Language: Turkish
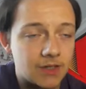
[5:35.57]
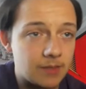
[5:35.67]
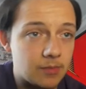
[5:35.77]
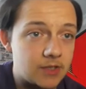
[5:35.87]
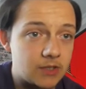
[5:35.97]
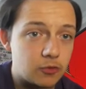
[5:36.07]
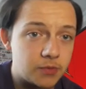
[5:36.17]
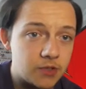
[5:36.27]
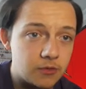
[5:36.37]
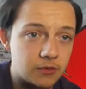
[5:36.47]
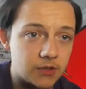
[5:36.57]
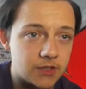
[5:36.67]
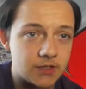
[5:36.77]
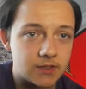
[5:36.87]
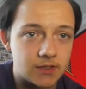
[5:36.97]
Yapabileceği çok bir şey yoktu
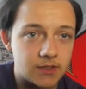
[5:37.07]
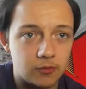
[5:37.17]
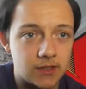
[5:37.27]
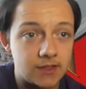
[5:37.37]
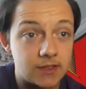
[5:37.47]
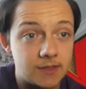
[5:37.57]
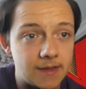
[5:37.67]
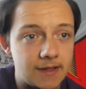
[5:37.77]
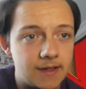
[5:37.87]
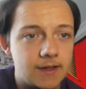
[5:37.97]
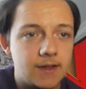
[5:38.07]
açıkçası. Kadro kalitesi belli.